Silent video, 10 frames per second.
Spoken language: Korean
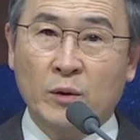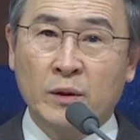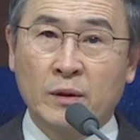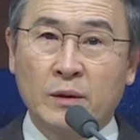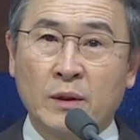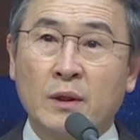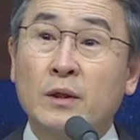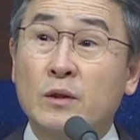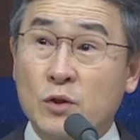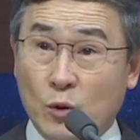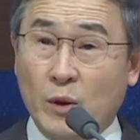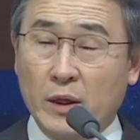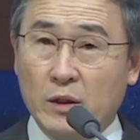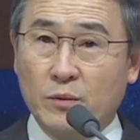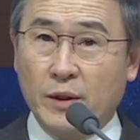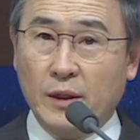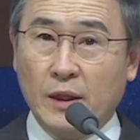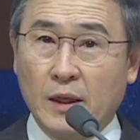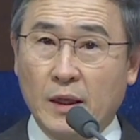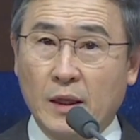있는 저와 여러분에게
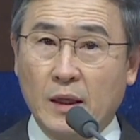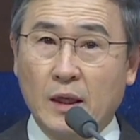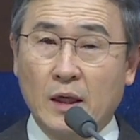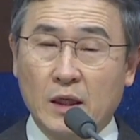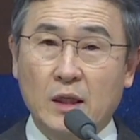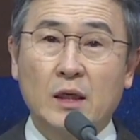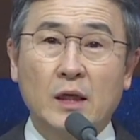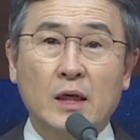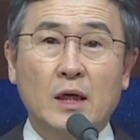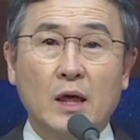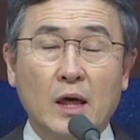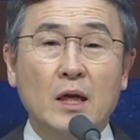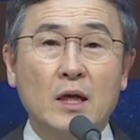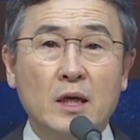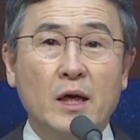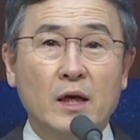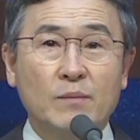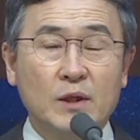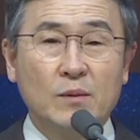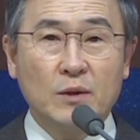이 엘리야의
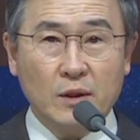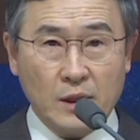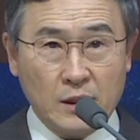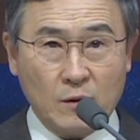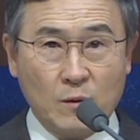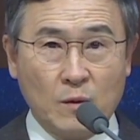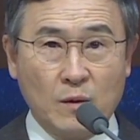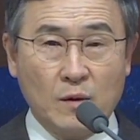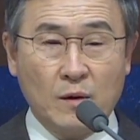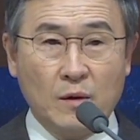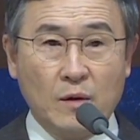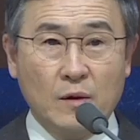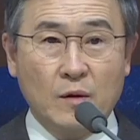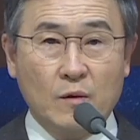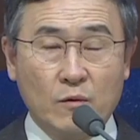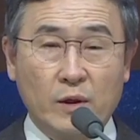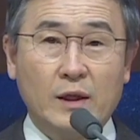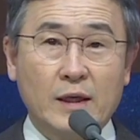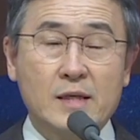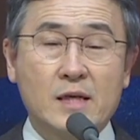믿음을 깨닫고 우리가
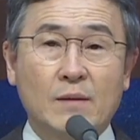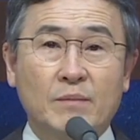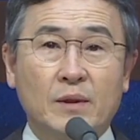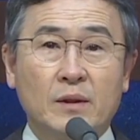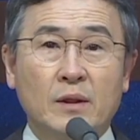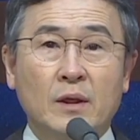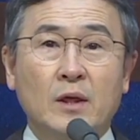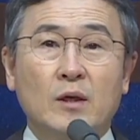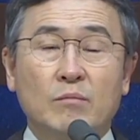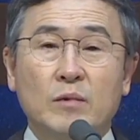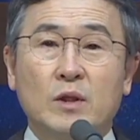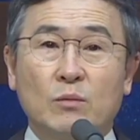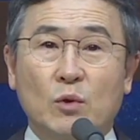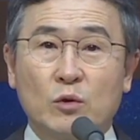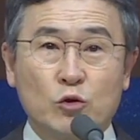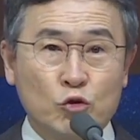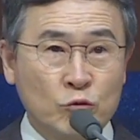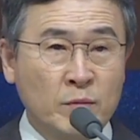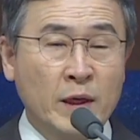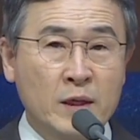다시 한번 믿음으로
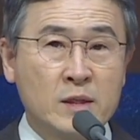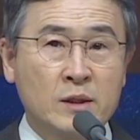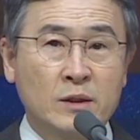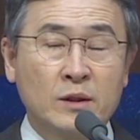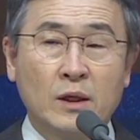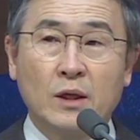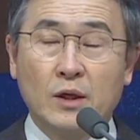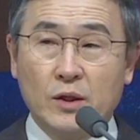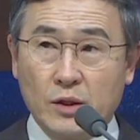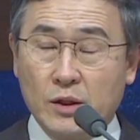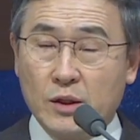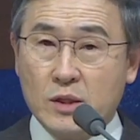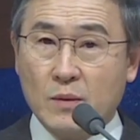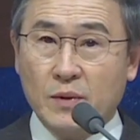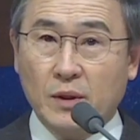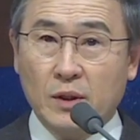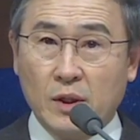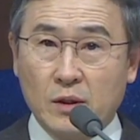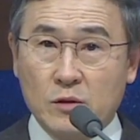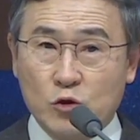충만해지는 이 새벽이
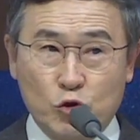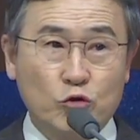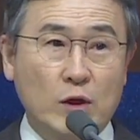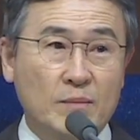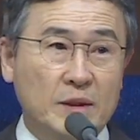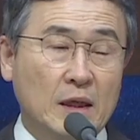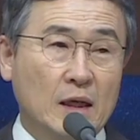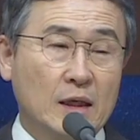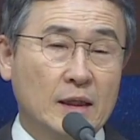축원합니다.